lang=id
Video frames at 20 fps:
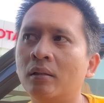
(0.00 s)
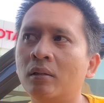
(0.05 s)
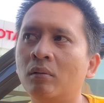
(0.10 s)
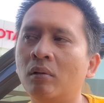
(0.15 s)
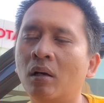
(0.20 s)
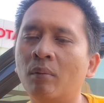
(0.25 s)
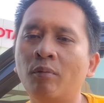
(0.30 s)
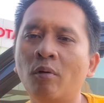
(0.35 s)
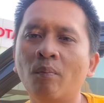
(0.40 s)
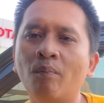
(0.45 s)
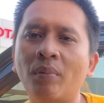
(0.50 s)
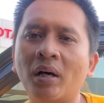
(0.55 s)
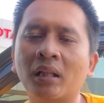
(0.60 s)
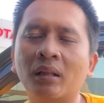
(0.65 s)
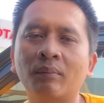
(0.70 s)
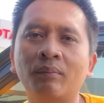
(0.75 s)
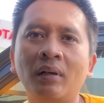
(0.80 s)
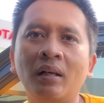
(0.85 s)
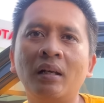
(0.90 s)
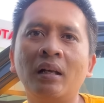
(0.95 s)

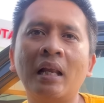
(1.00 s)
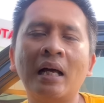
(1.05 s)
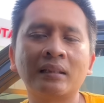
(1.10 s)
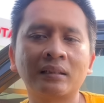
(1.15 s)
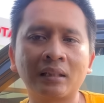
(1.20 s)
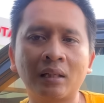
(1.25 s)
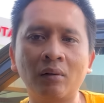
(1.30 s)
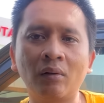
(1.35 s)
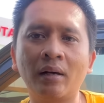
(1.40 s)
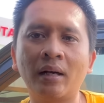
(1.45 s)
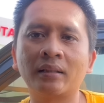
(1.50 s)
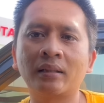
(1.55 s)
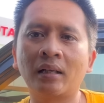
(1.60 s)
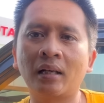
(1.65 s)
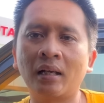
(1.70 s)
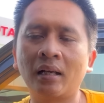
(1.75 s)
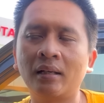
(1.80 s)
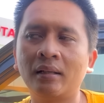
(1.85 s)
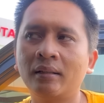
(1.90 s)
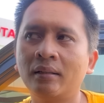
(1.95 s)
2014 kalau nggak
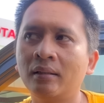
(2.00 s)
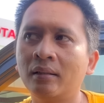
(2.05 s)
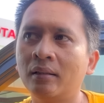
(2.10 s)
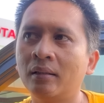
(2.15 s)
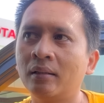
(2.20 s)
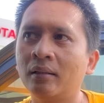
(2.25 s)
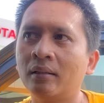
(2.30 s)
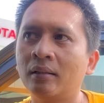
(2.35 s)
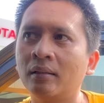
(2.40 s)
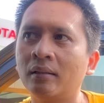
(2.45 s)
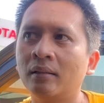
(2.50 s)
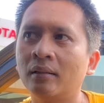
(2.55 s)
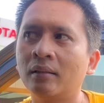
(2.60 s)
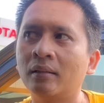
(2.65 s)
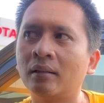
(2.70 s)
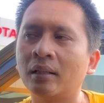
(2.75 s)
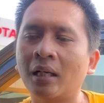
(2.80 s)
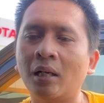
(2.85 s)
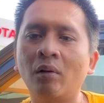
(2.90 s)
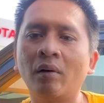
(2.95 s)
salah.
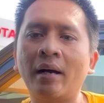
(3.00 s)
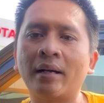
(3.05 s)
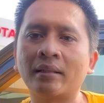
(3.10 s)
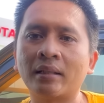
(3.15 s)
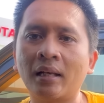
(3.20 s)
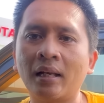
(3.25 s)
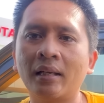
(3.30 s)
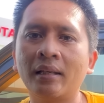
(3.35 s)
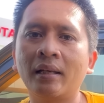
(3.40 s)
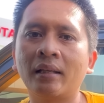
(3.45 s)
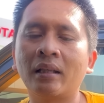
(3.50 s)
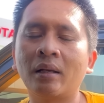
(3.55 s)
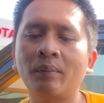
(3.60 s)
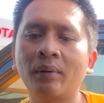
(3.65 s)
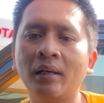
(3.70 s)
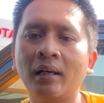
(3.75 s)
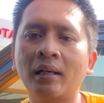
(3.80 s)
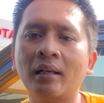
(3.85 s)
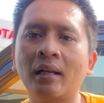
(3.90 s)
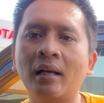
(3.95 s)
Kalau nggak salah ya,
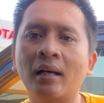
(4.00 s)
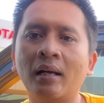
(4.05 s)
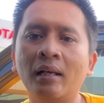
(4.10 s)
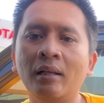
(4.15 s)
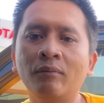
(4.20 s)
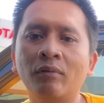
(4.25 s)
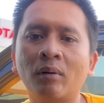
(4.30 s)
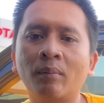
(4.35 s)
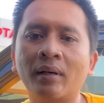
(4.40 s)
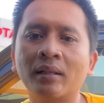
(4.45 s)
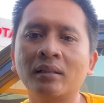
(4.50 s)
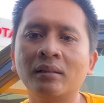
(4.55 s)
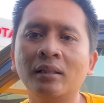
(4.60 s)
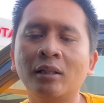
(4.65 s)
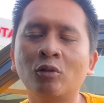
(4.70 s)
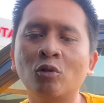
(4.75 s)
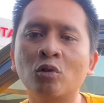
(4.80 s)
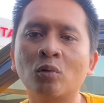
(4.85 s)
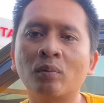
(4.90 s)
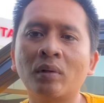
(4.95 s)
tapi karena
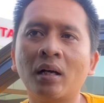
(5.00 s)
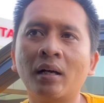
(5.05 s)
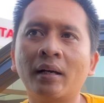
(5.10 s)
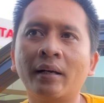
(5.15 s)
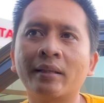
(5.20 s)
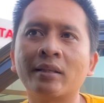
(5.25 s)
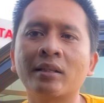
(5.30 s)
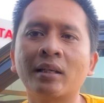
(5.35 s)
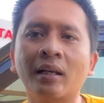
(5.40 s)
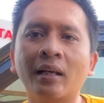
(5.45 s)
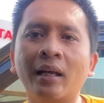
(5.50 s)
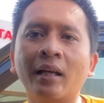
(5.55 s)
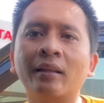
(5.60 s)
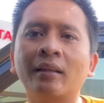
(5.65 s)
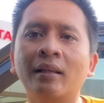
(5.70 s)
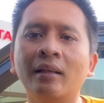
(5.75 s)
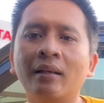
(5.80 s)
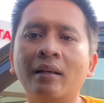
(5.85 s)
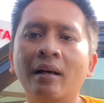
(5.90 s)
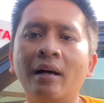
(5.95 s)
informasinya itu cuma ngecek
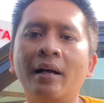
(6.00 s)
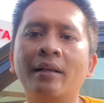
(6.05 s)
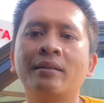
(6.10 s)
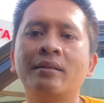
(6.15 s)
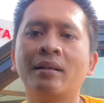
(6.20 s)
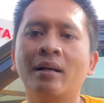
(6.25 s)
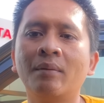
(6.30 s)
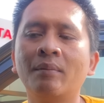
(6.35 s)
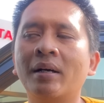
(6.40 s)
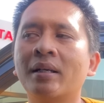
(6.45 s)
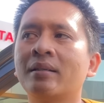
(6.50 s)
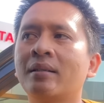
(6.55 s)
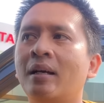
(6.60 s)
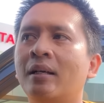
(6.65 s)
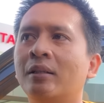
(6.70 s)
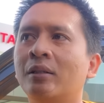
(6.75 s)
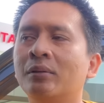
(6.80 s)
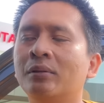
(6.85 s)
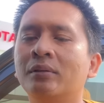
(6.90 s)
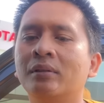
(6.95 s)
R3 aja Mas
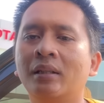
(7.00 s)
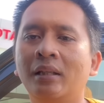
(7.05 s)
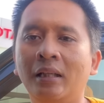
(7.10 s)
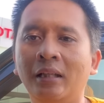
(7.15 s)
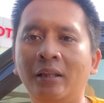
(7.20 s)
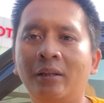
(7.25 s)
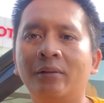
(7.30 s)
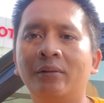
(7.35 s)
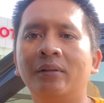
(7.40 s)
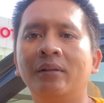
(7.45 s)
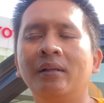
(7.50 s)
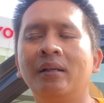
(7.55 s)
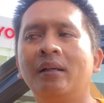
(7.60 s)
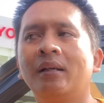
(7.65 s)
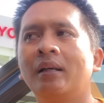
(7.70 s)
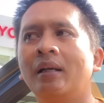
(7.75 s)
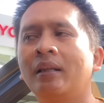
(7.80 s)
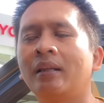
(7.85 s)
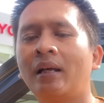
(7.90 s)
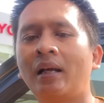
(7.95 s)
satu gitu.
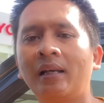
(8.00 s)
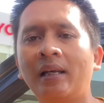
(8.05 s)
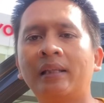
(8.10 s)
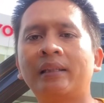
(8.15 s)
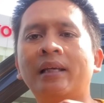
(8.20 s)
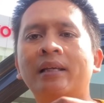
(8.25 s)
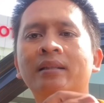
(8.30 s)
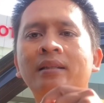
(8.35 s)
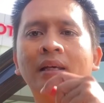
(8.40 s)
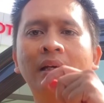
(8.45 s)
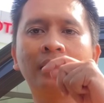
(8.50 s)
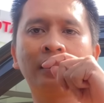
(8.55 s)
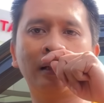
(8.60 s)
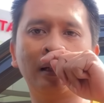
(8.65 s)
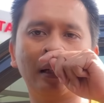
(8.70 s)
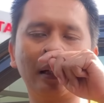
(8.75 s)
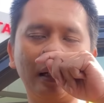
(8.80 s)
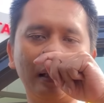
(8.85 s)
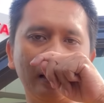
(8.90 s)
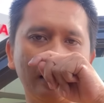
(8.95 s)
Kita lihat aja
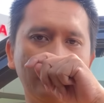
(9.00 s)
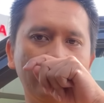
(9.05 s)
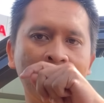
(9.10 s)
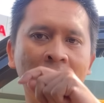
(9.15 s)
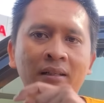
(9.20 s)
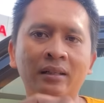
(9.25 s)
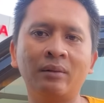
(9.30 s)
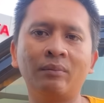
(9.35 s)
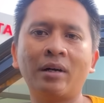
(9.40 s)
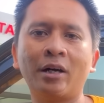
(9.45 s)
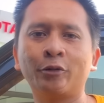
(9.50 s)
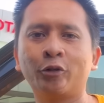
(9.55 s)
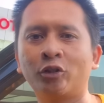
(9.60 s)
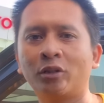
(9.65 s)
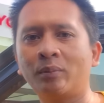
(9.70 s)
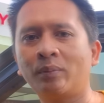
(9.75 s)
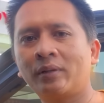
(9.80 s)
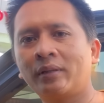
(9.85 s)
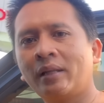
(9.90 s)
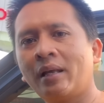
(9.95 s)
R3-nya yang dimaksud
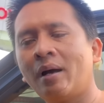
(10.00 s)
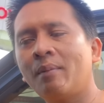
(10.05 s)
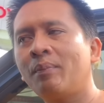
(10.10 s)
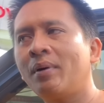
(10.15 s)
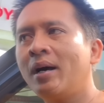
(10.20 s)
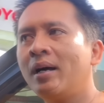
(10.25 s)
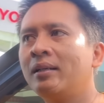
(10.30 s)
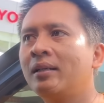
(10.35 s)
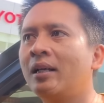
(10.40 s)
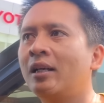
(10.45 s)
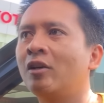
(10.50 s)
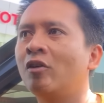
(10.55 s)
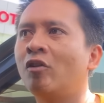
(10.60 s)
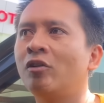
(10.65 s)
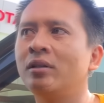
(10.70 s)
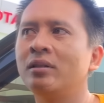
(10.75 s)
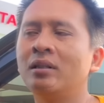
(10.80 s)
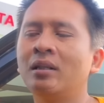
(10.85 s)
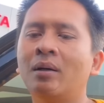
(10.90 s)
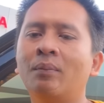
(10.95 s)
seperti apa dan
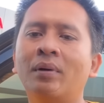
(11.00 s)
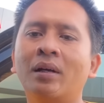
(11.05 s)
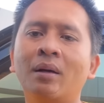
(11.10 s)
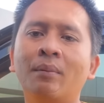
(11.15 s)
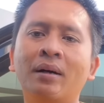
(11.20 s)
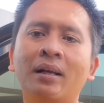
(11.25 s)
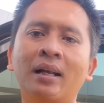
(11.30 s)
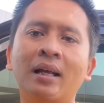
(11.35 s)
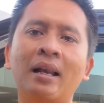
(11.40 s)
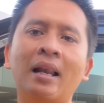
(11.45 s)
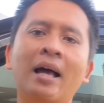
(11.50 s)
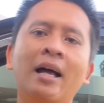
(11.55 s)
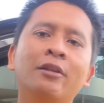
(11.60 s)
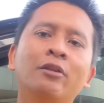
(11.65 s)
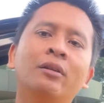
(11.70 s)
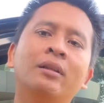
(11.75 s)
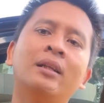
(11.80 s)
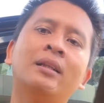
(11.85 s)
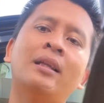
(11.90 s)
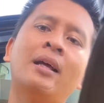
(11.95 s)
kondisinya bagaimana.
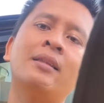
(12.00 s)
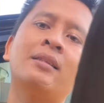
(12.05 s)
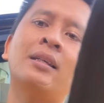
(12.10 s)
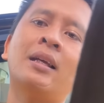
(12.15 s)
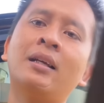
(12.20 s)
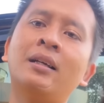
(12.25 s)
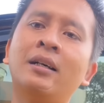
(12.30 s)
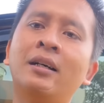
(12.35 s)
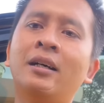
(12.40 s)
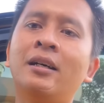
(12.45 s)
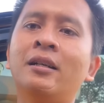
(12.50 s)
Lanjut kita cek ke